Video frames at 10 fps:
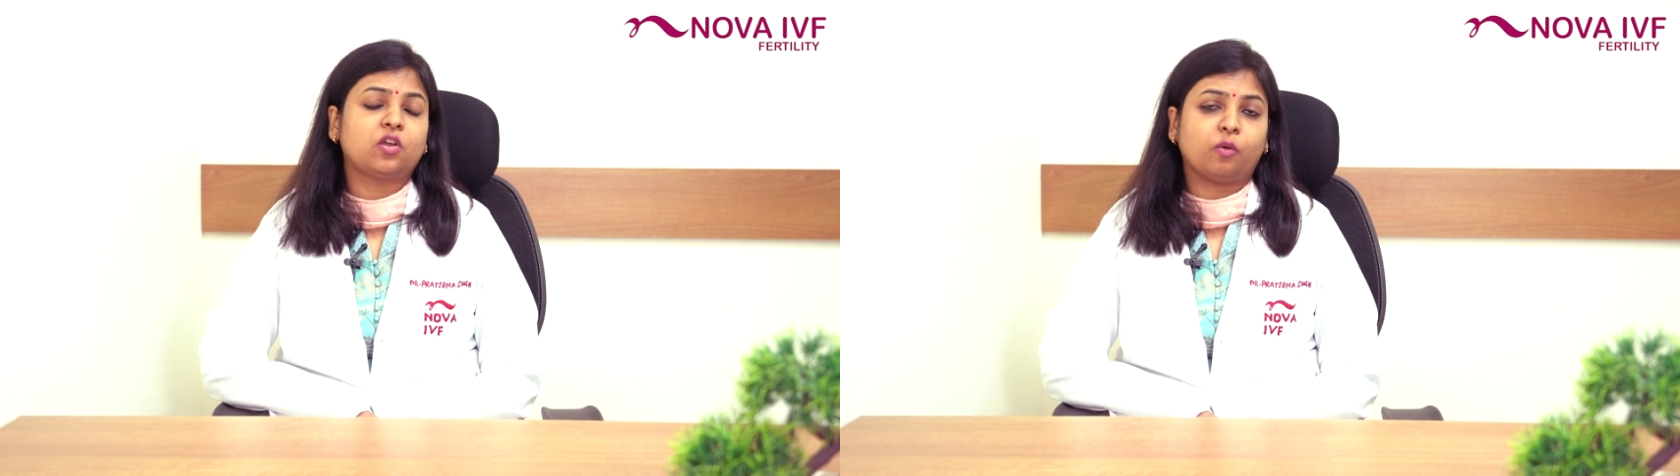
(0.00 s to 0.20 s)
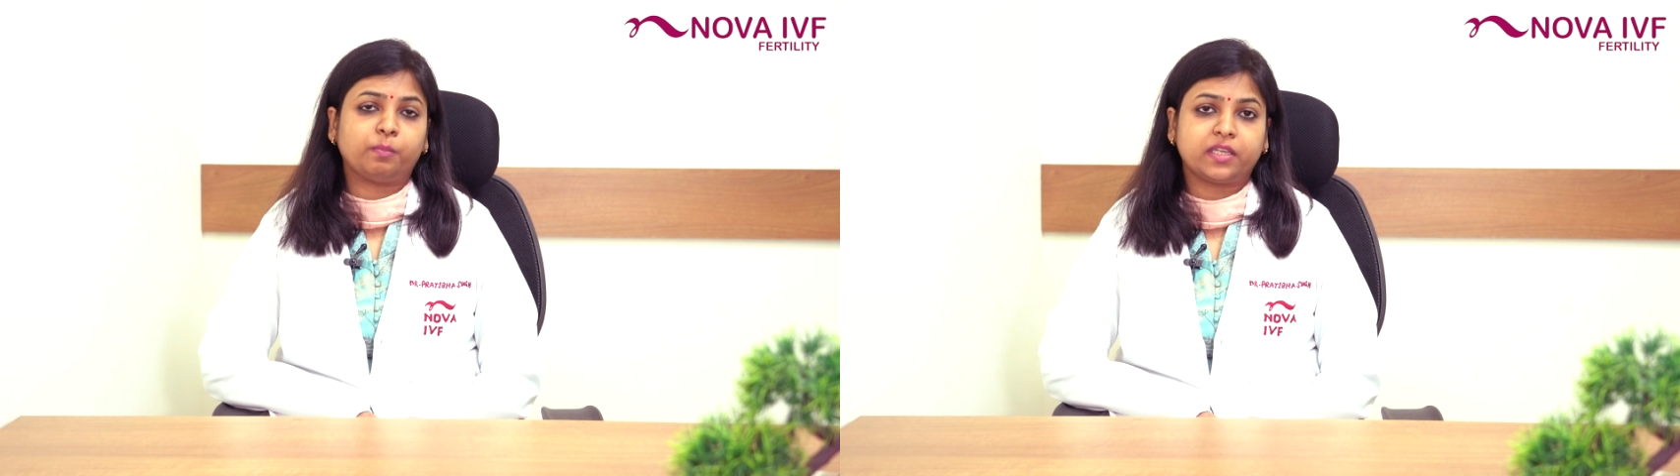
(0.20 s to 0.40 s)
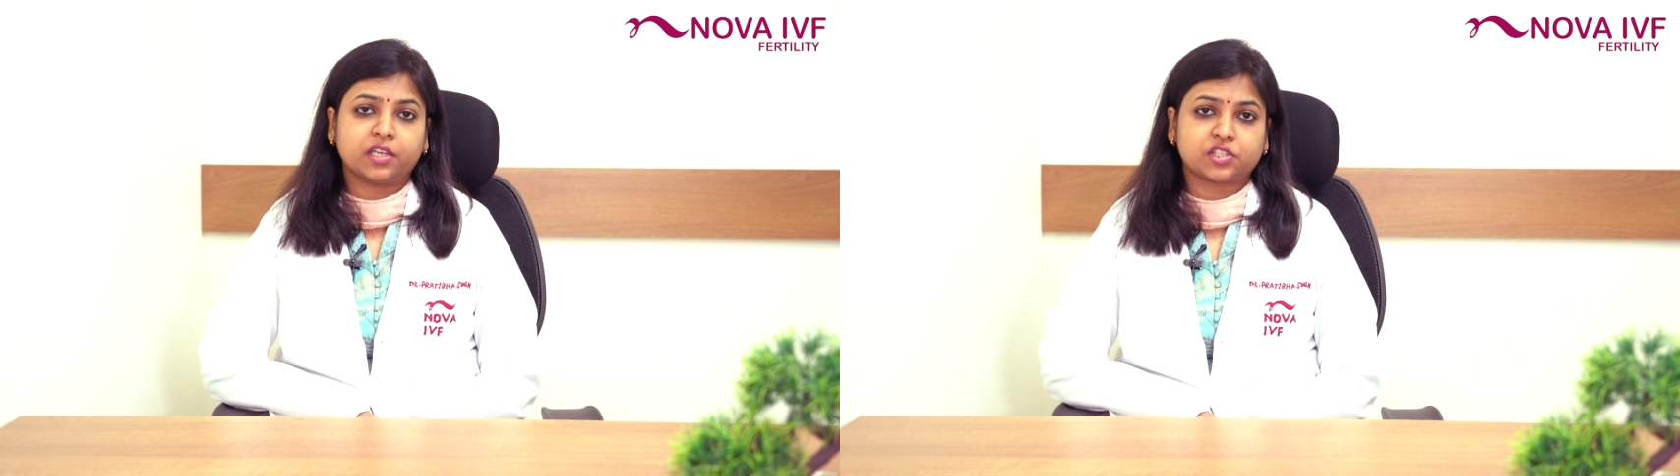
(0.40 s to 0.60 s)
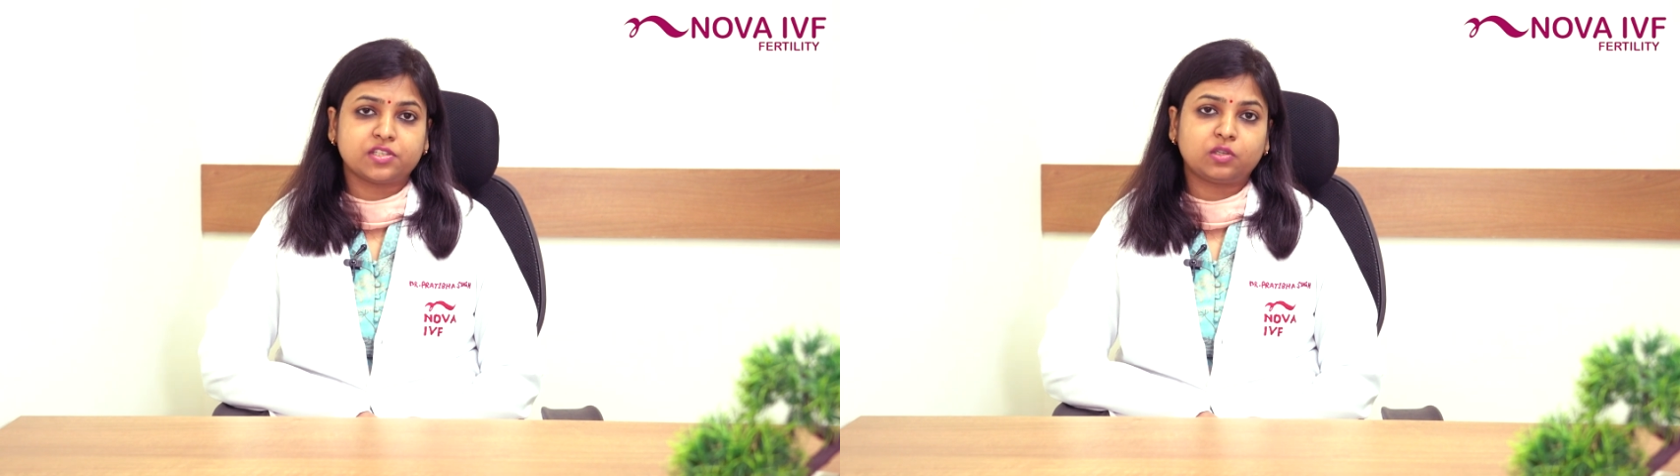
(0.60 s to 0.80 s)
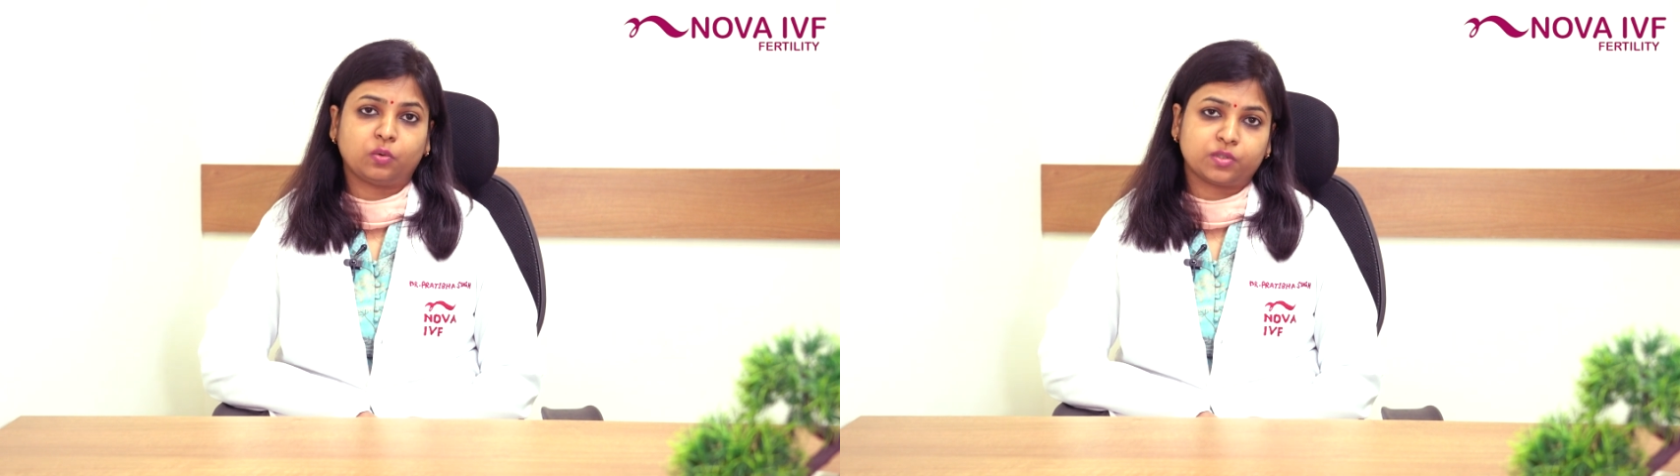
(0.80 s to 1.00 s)

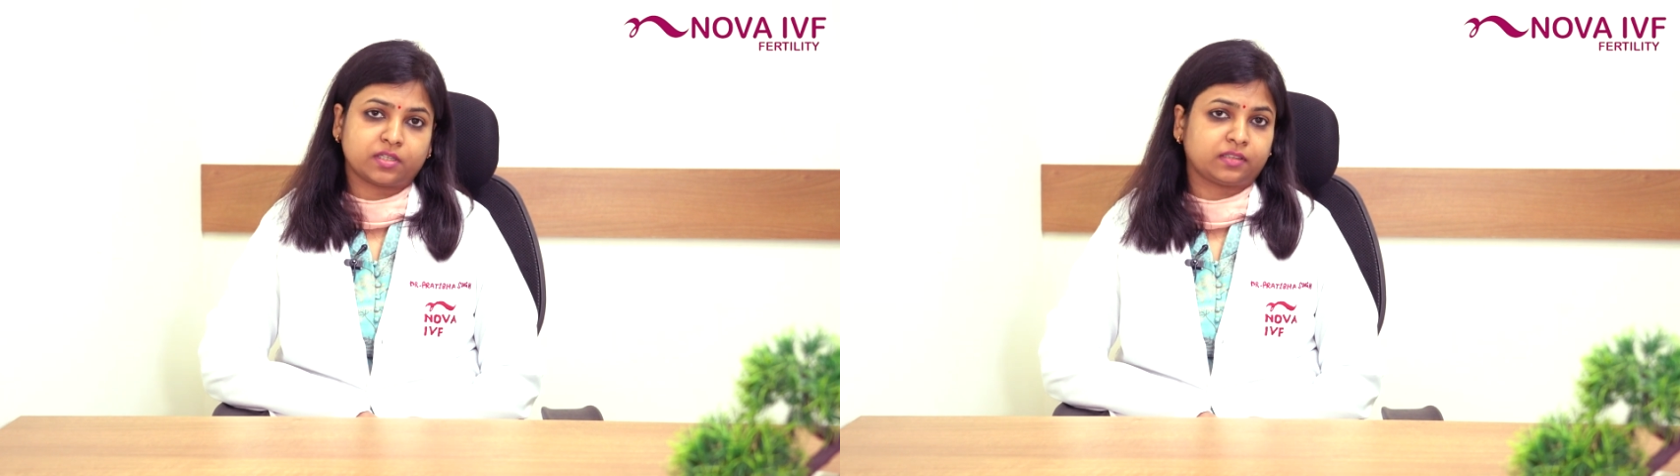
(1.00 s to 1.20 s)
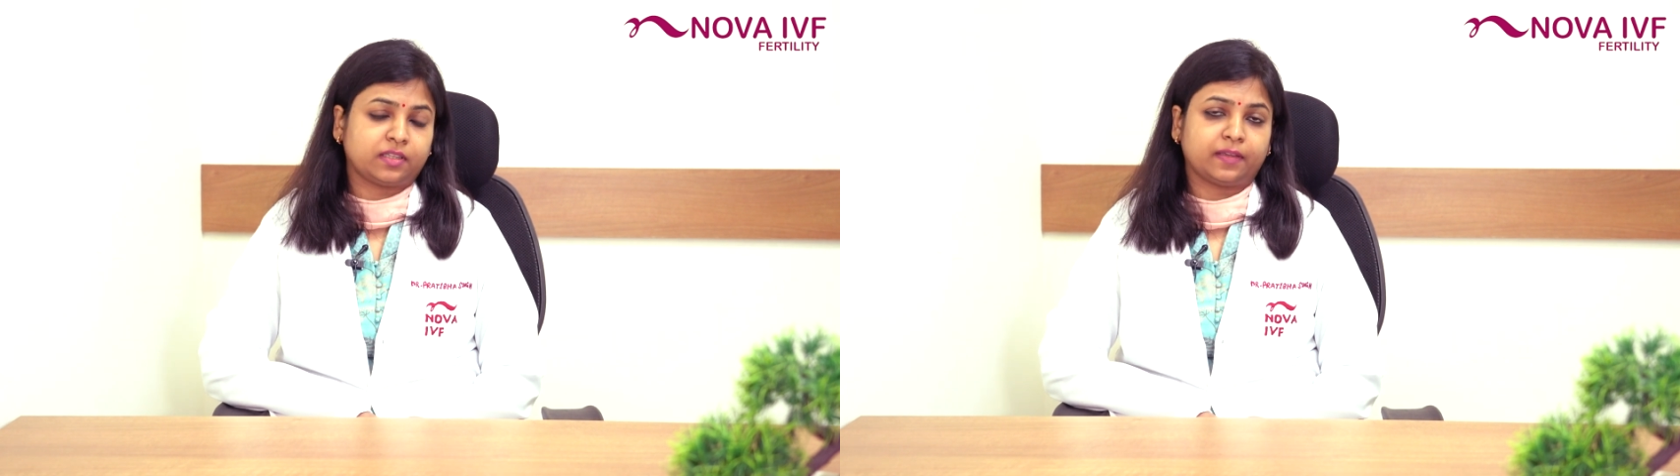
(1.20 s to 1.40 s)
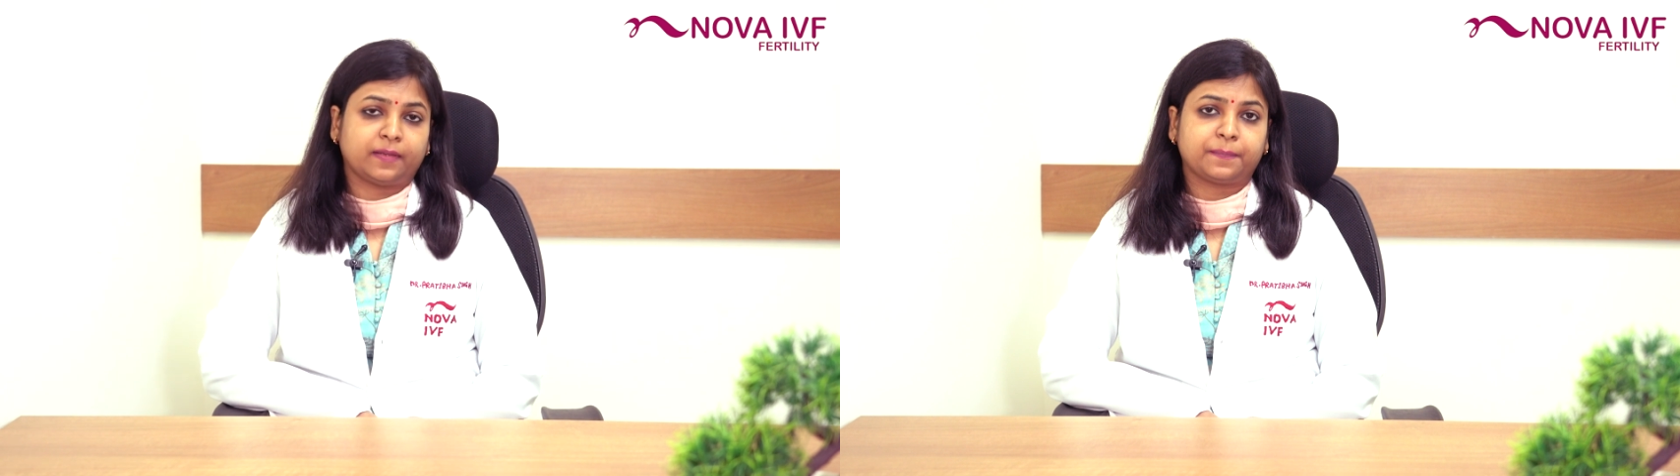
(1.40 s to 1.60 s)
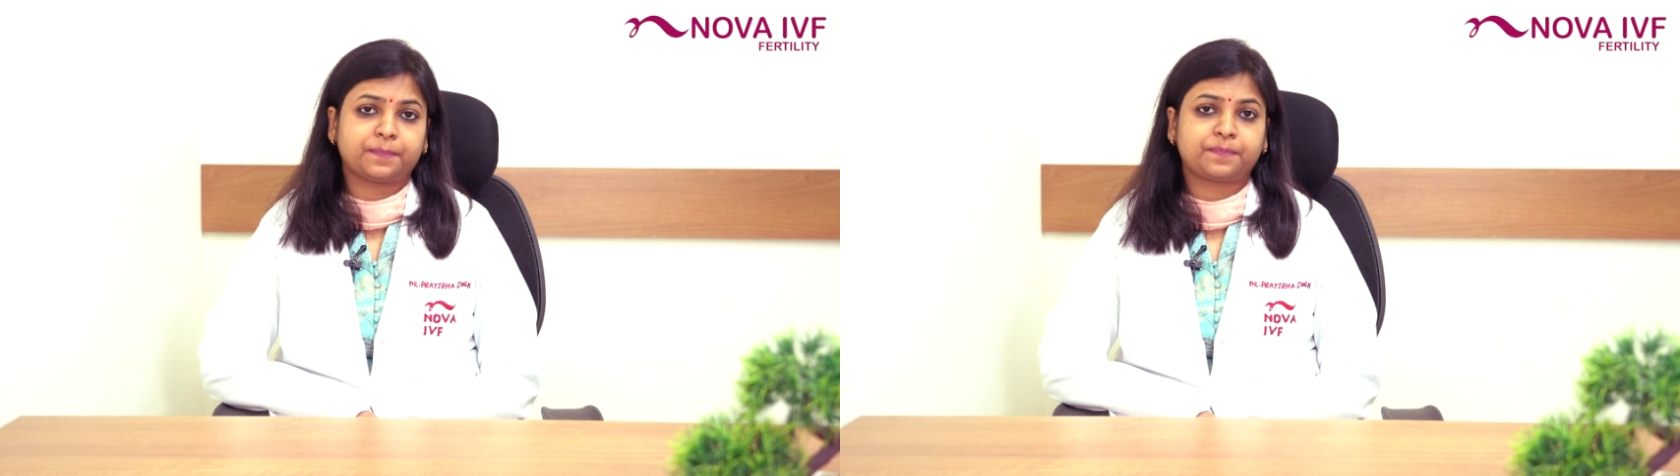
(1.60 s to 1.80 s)
कॉम्प्लिकेशंस हो सकते हैं